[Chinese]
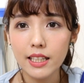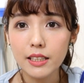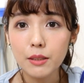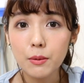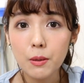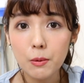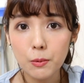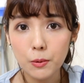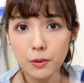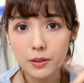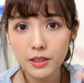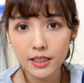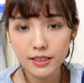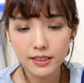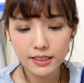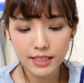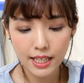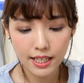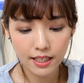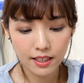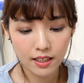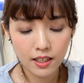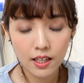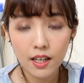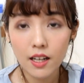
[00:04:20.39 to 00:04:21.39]
因为我现
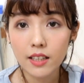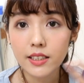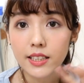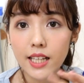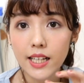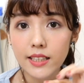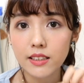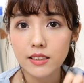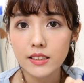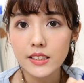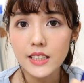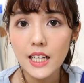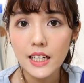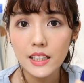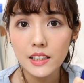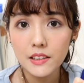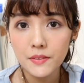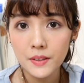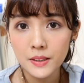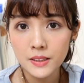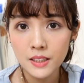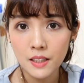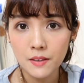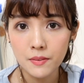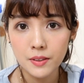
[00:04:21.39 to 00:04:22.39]
在，而且它遮瑕力
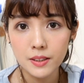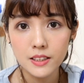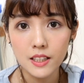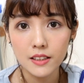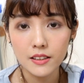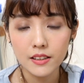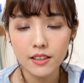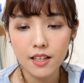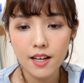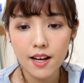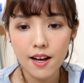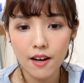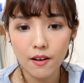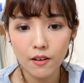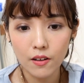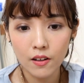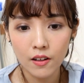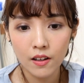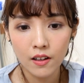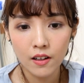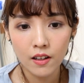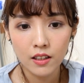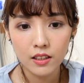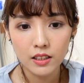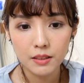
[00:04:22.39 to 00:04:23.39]
非常非常的好。
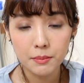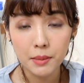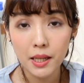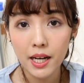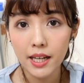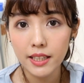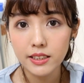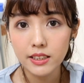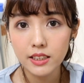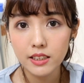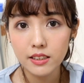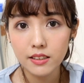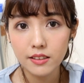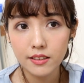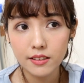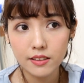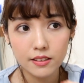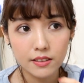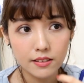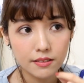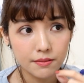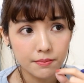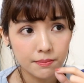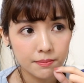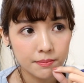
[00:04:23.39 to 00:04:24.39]
你们还记
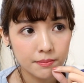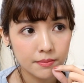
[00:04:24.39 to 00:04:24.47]
得